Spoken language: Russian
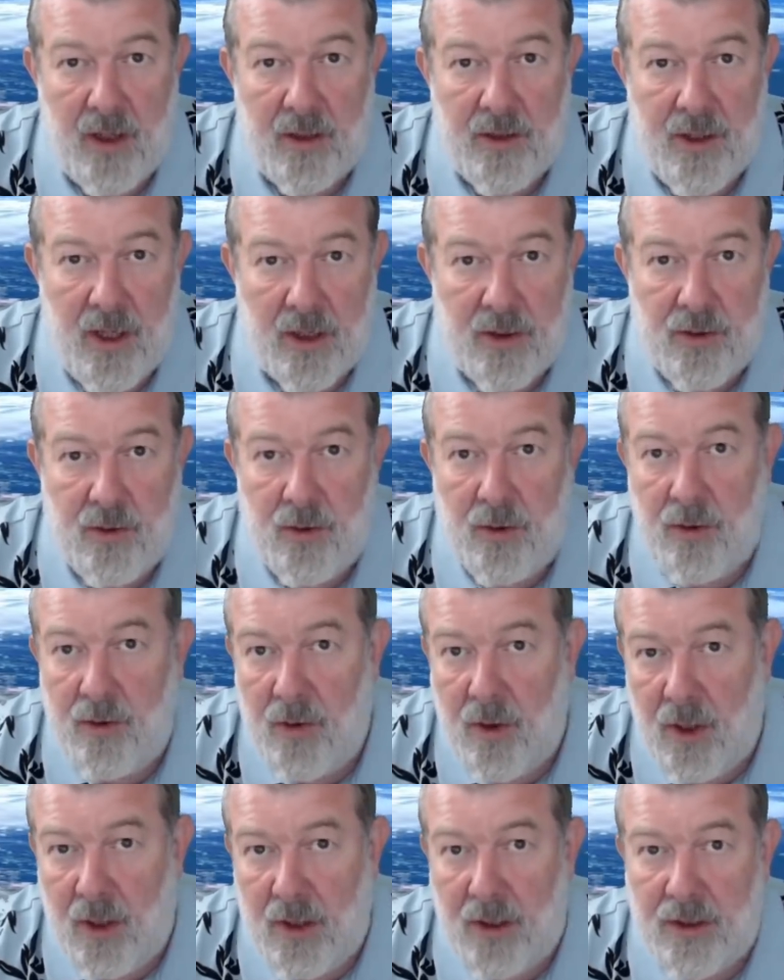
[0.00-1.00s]
на
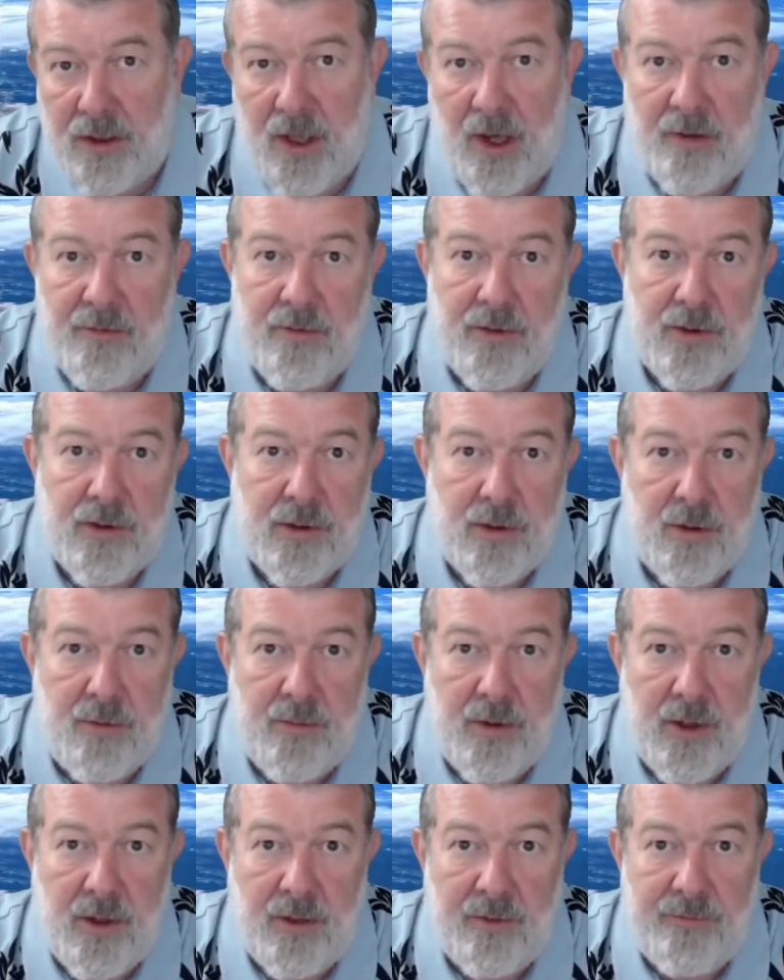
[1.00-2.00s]
долю того, что
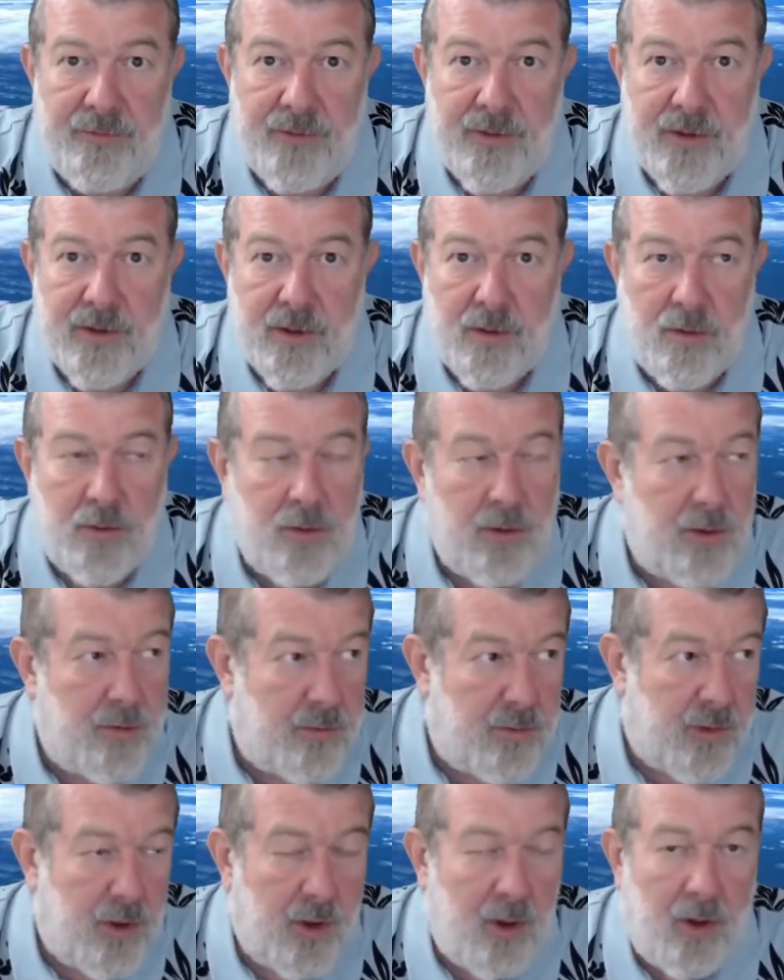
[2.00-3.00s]
мы
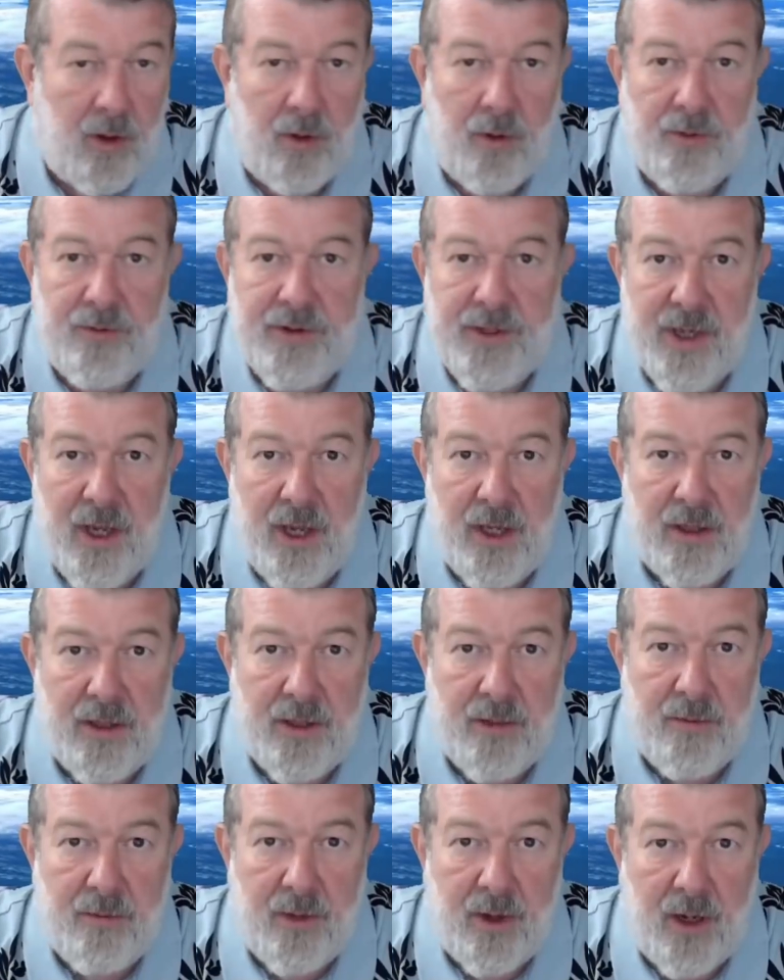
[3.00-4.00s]
конфискуем у всей
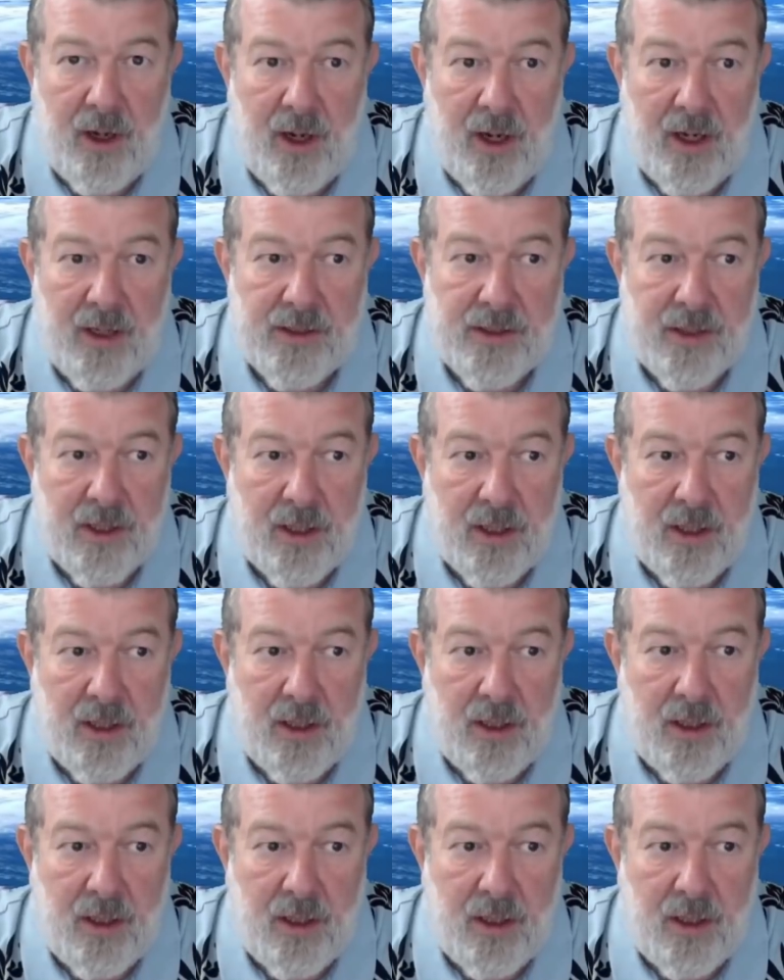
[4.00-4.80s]
этой мрази